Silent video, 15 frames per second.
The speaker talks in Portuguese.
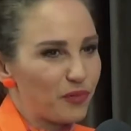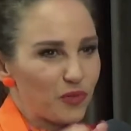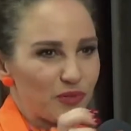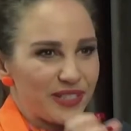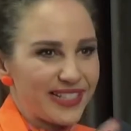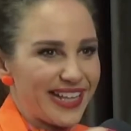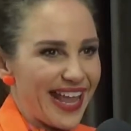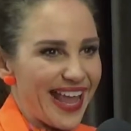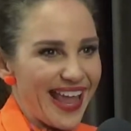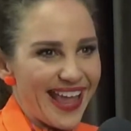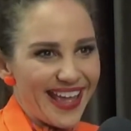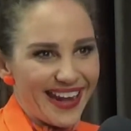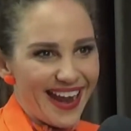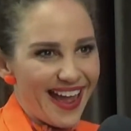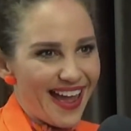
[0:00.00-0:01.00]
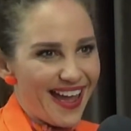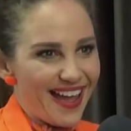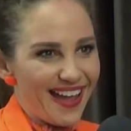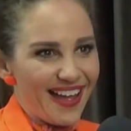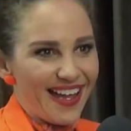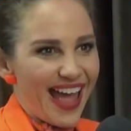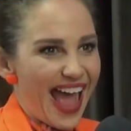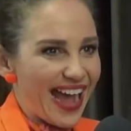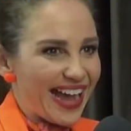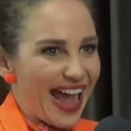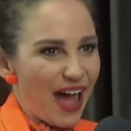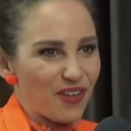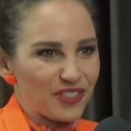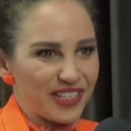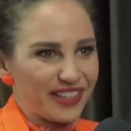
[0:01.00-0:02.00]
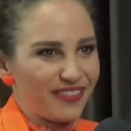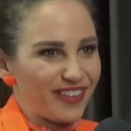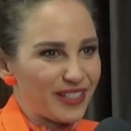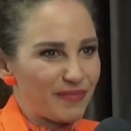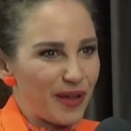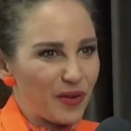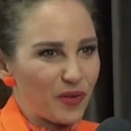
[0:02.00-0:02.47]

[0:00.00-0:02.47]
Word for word: pulseira, a calça que faz